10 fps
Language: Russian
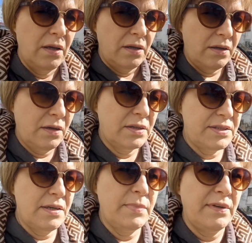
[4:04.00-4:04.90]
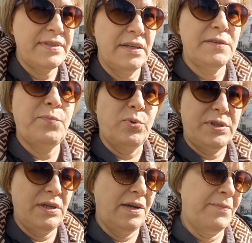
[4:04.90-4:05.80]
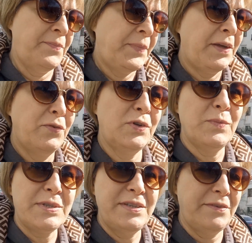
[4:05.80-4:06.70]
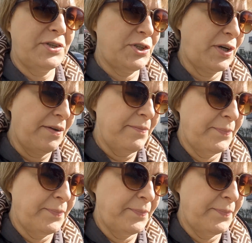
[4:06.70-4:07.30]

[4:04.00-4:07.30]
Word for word: И где мне взять пуделя? И вот мы с ней вчера